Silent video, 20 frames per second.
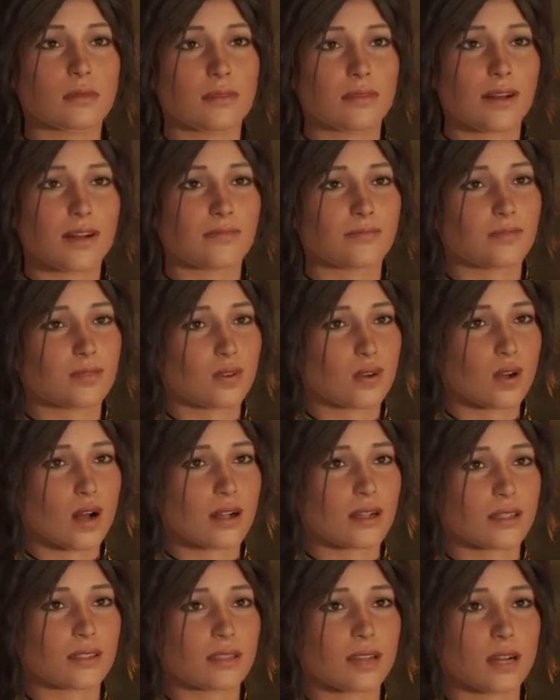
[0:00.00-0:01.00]
Hm?
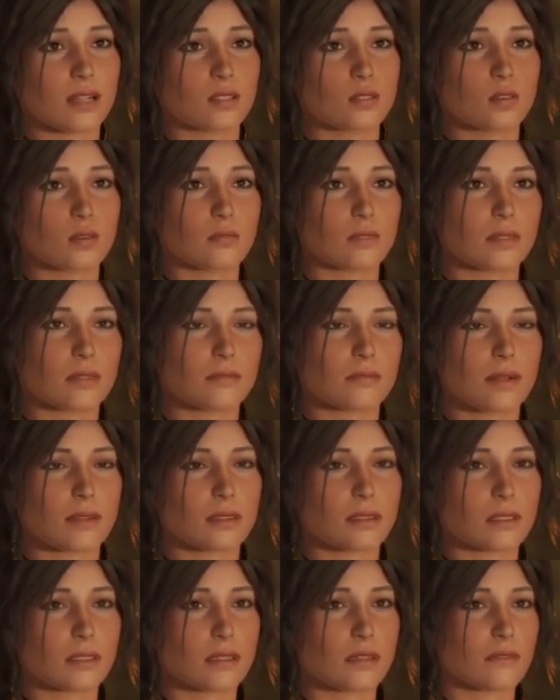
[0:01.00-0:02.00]
Vielleicht zeigt Quenti mir die
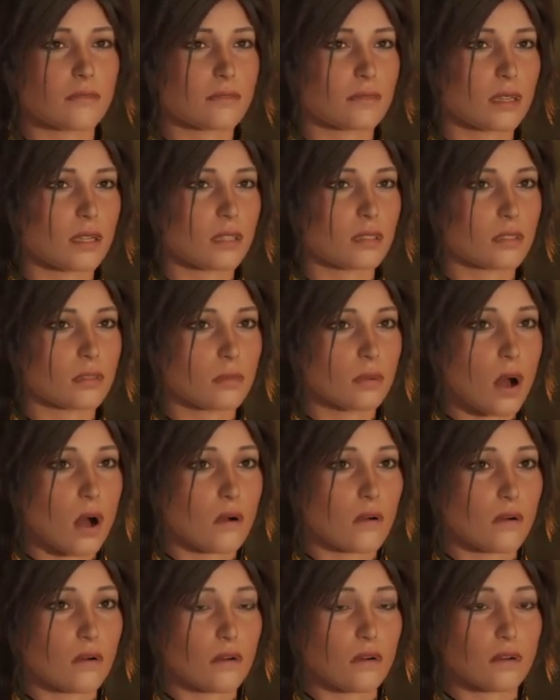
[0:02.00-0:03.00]
besten Klippen zum
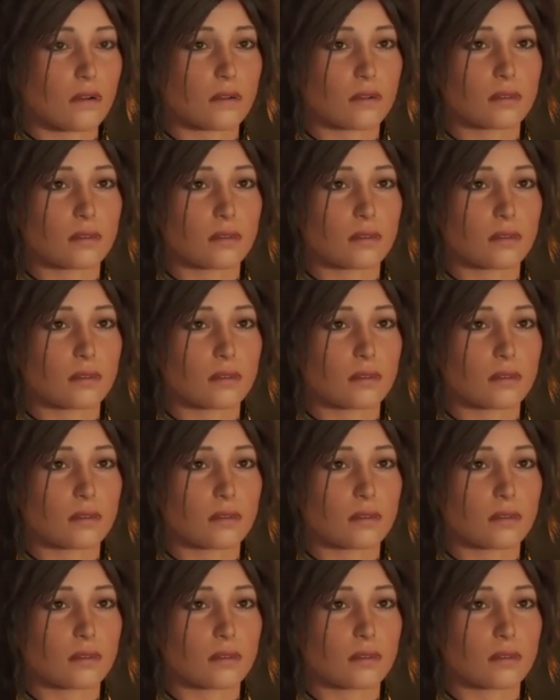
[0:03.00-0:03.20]
Springen.